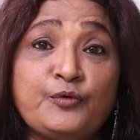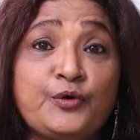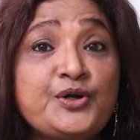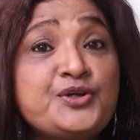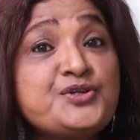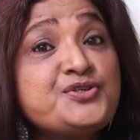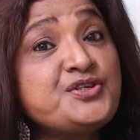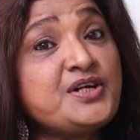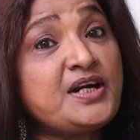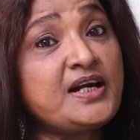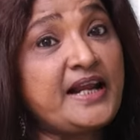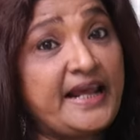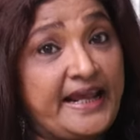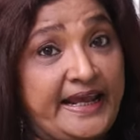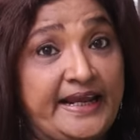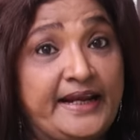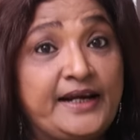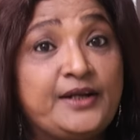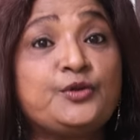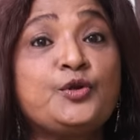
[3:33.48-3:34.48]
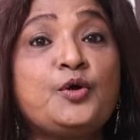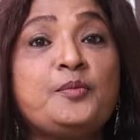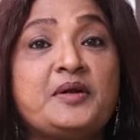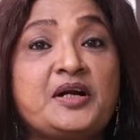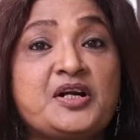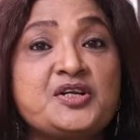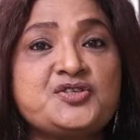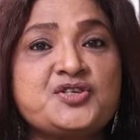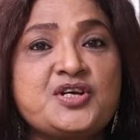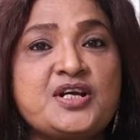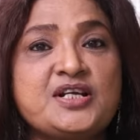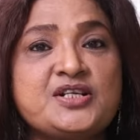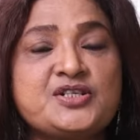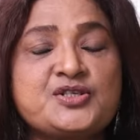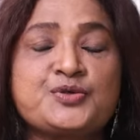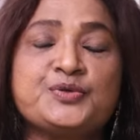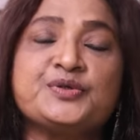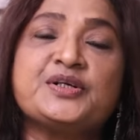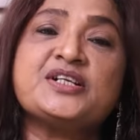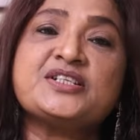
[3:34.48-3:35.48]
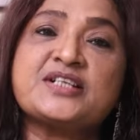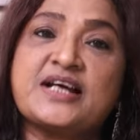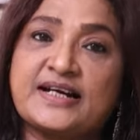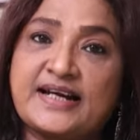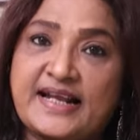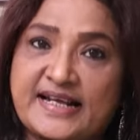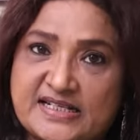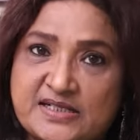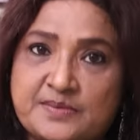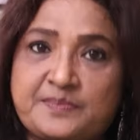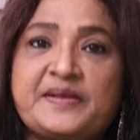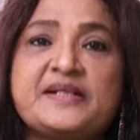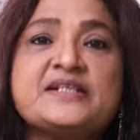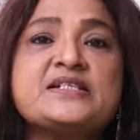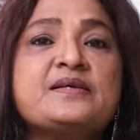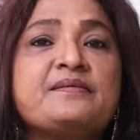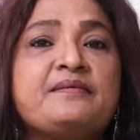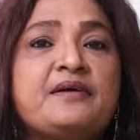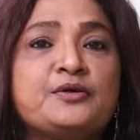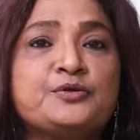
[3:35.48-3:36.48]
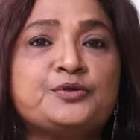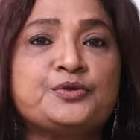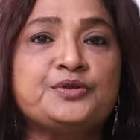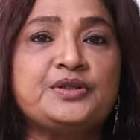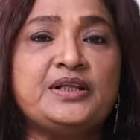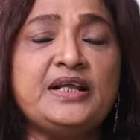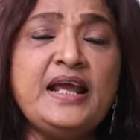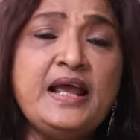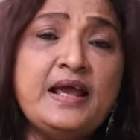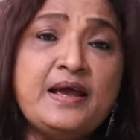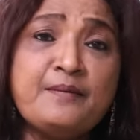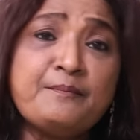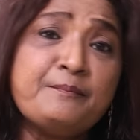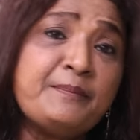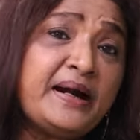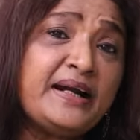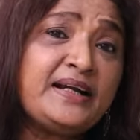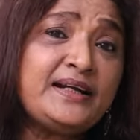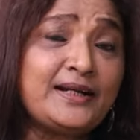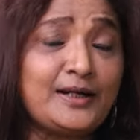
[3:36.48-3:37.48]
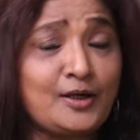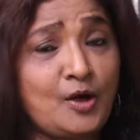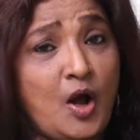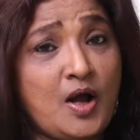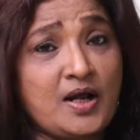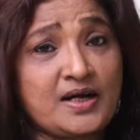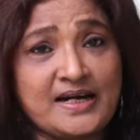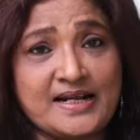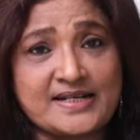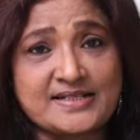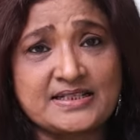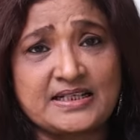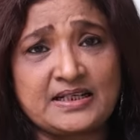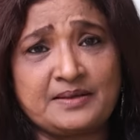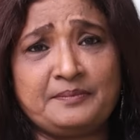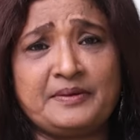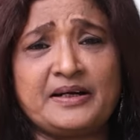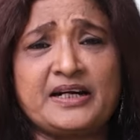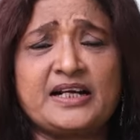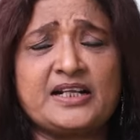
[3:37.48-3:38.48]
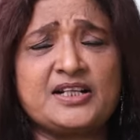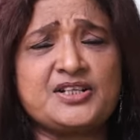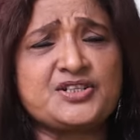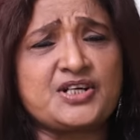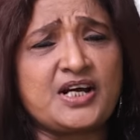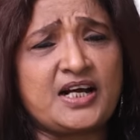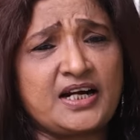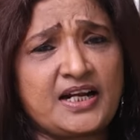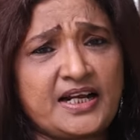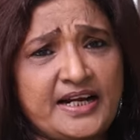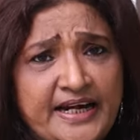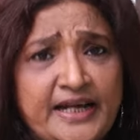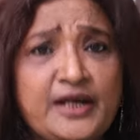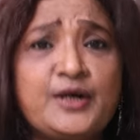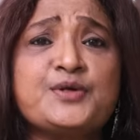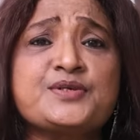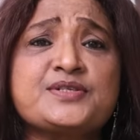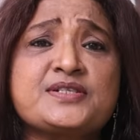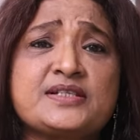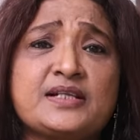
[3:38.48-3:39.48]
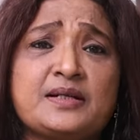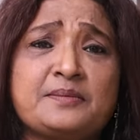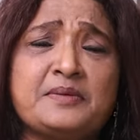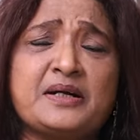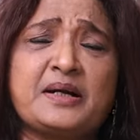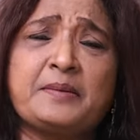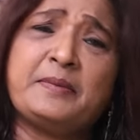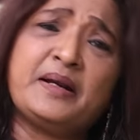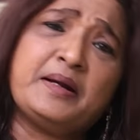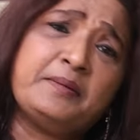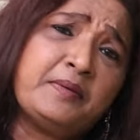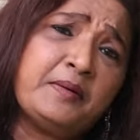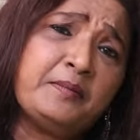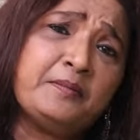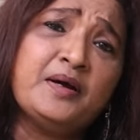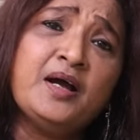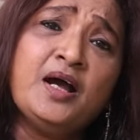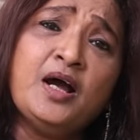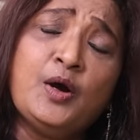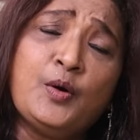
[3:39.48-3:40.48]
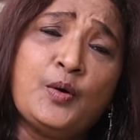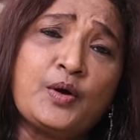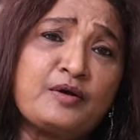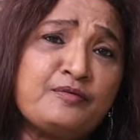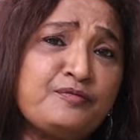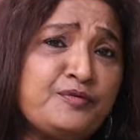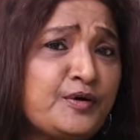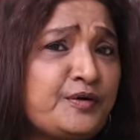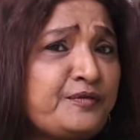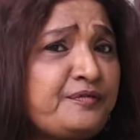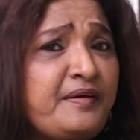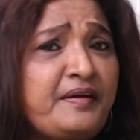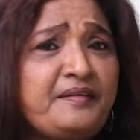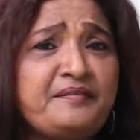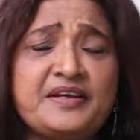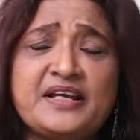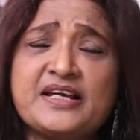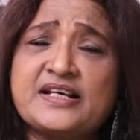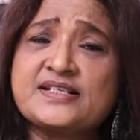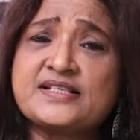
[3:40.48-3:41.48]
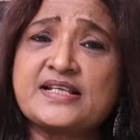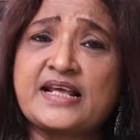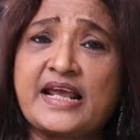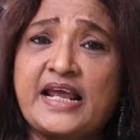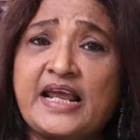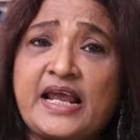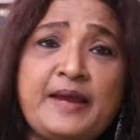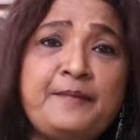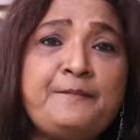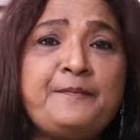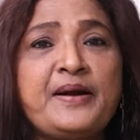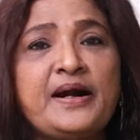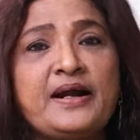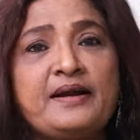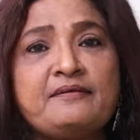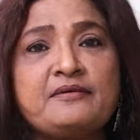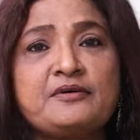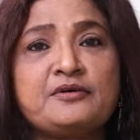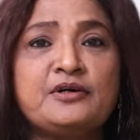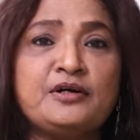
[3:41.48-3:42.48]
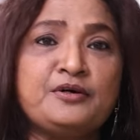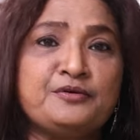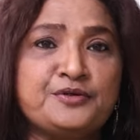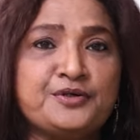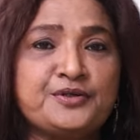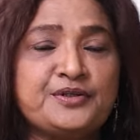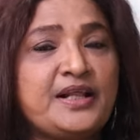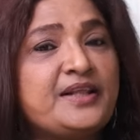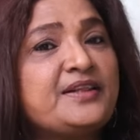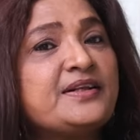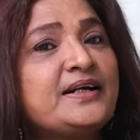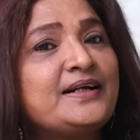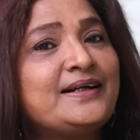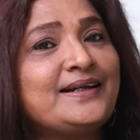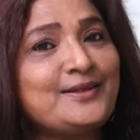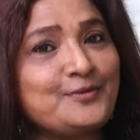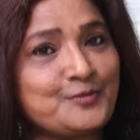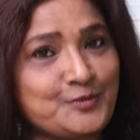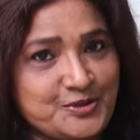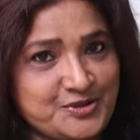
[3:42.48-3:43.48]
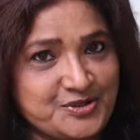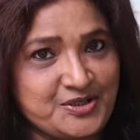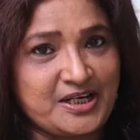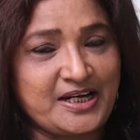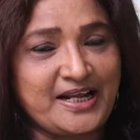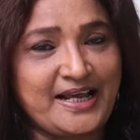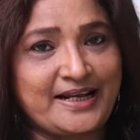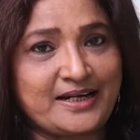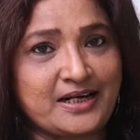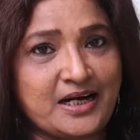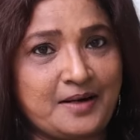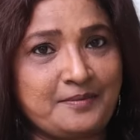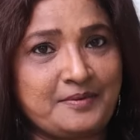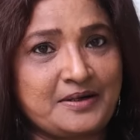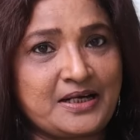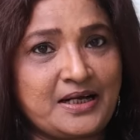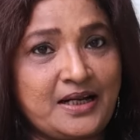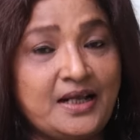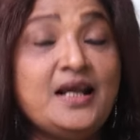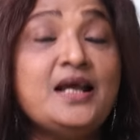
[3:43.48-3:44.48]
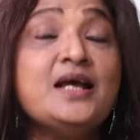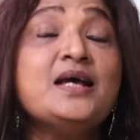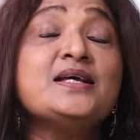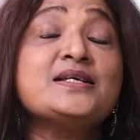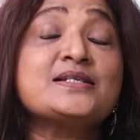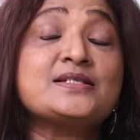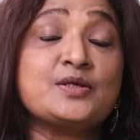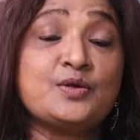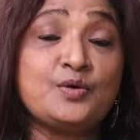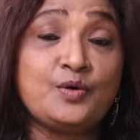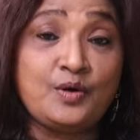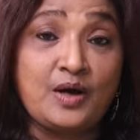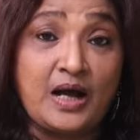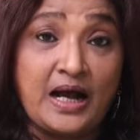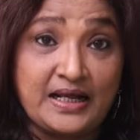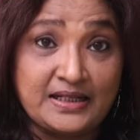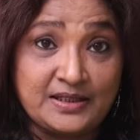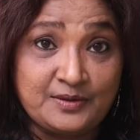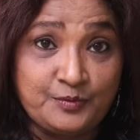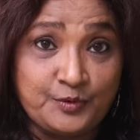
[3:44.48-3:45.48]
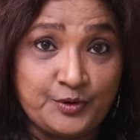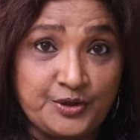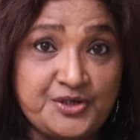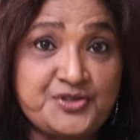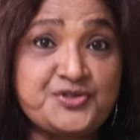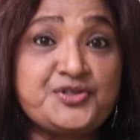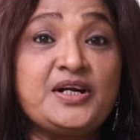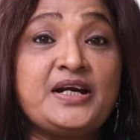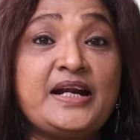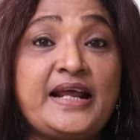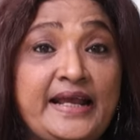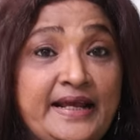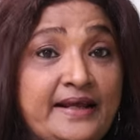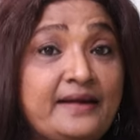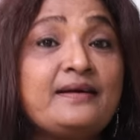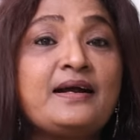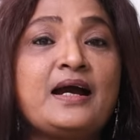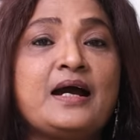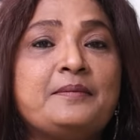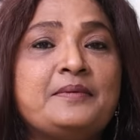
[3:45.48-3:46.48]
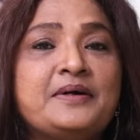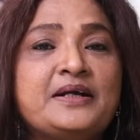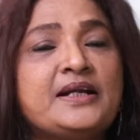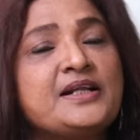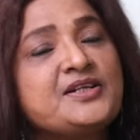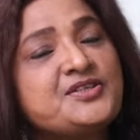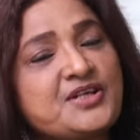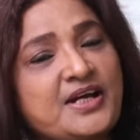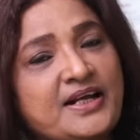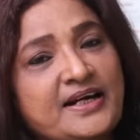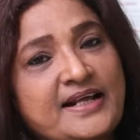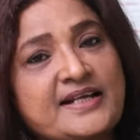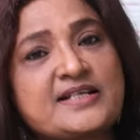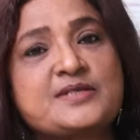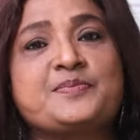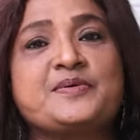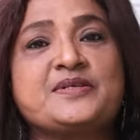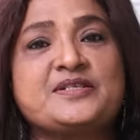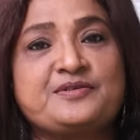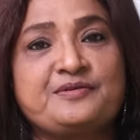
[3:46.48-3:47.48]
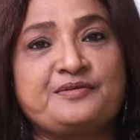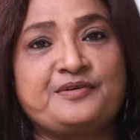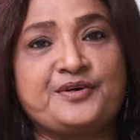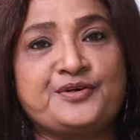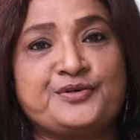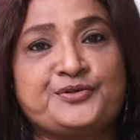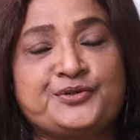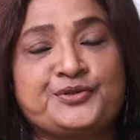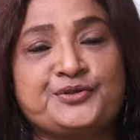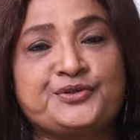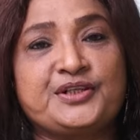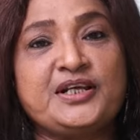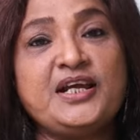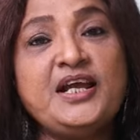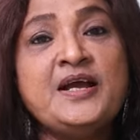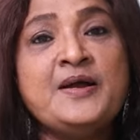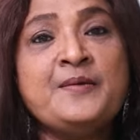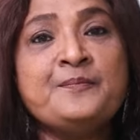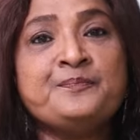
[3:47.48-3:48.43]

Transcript: ఒరిజినల్ హెయిర్తో మనం చేయించుకుంటే చాలా ఎక్స్పెన్సివ్ అవుతుంది బట్ లాంగ్ లాస్టింగ్ మనకు అది చాలా ఏళ్ళు వస్తుంది అనమాట మినిమం ఒక ఫోర్ ఫైవ్ ఇయర్స్ ఏం పాడవకుండా ఉంటుంది ఎందుకంటే అది ఒరిజినల్ హెయిర్ కాబట్టి సో అది ఒరిజినల్ హెయిర్ కాబట్టి చాలా ఎక్స్పెన్సివ్గా ఉంటుంది